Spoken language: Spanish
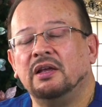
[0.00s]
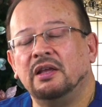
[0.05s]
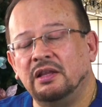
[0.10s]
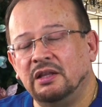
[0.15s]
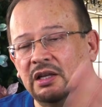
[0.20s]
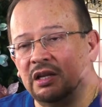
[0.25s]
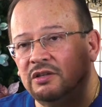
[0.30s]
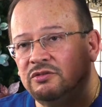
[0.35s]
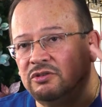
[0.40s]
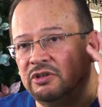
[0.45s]
Y
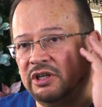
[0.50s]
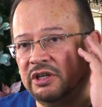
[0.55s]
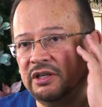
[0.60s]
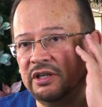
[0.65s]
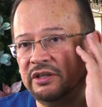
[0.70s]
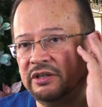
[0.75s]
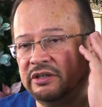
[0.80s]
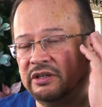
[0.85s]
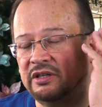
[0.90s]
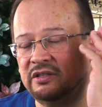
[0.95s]
de las
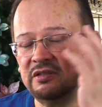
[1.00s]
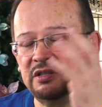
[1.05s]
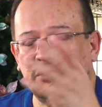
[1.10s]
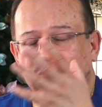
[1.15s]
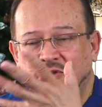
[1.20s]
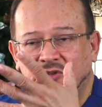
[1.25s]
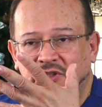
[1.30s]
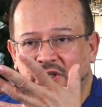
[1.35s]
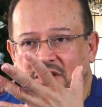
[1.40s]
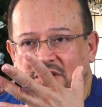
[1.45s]
orejas
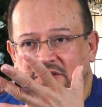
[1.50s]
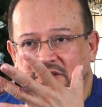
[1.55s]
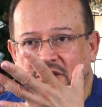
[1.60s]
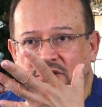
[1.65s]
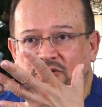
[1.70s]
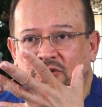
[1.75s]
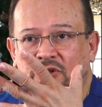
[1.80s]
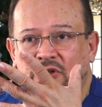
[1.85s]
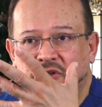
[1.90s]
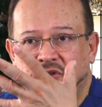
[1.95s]
regresamos al
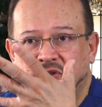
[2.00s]
centro del